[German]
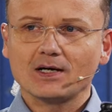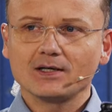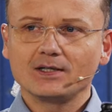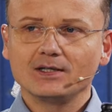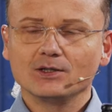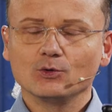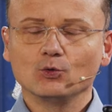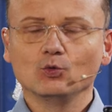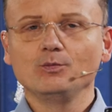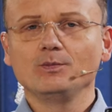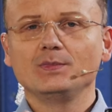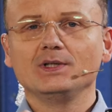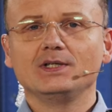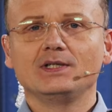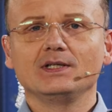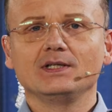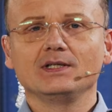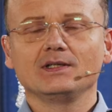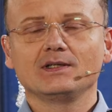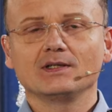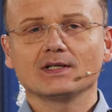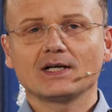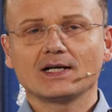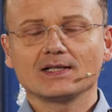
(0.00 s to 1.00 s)
hier
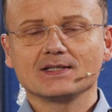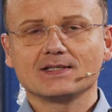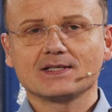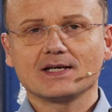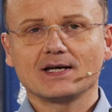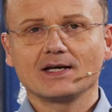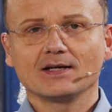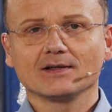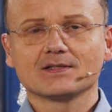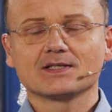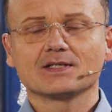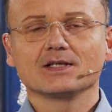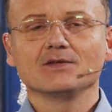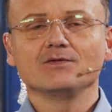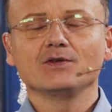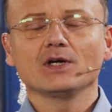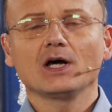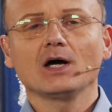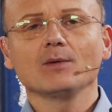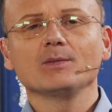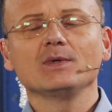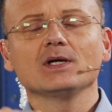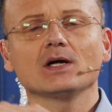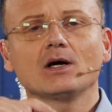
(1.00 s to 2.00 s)
unbedingt ans Herz, denn wir
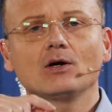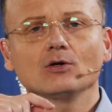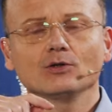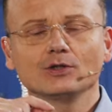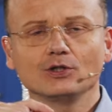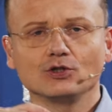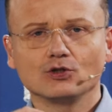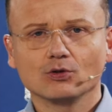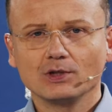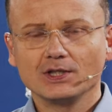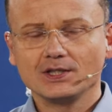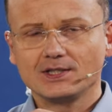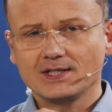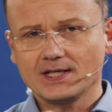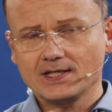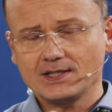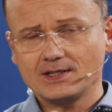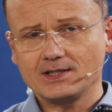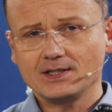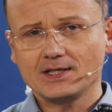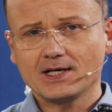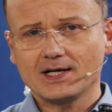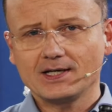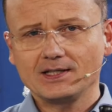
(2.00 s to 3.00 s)
haben hier auch eine tolle
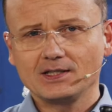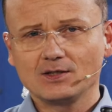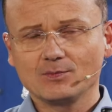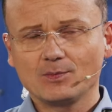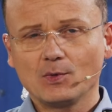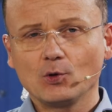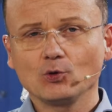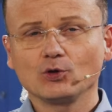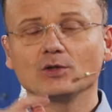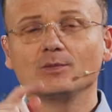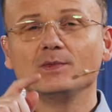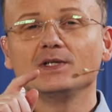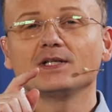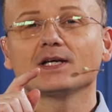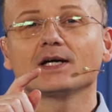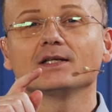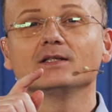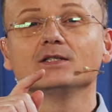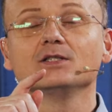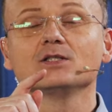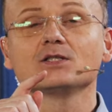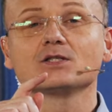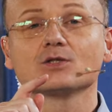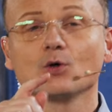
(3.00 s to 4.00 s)
Technik eingebaut, nämlich
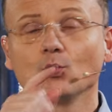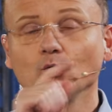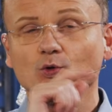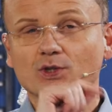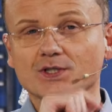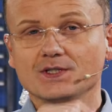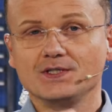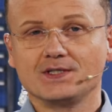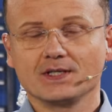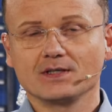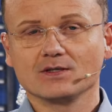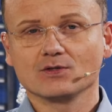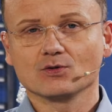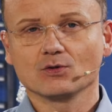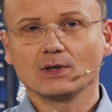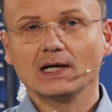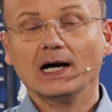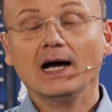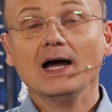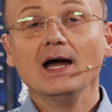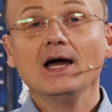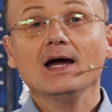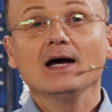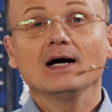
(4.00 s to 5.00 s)
einen Sony-Sensor.
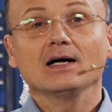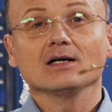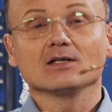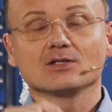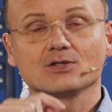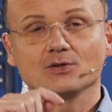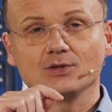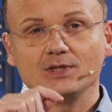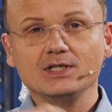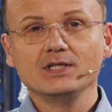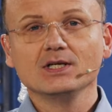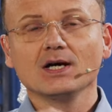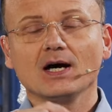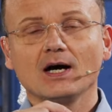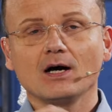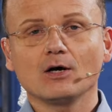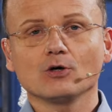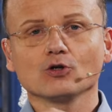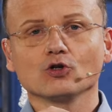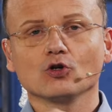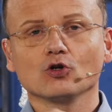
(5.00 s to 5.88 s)
Also hier auch